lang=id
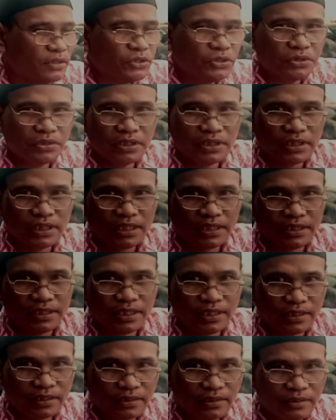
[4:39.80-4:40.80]

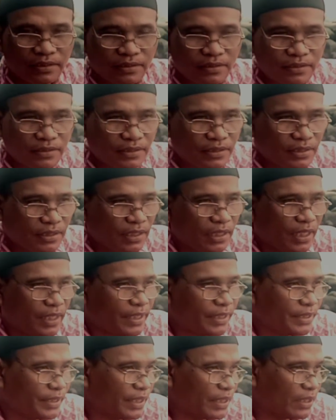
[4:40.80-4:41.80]
Unitarian.
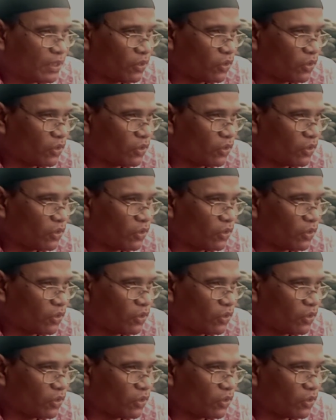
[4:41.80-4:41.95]
Ada yang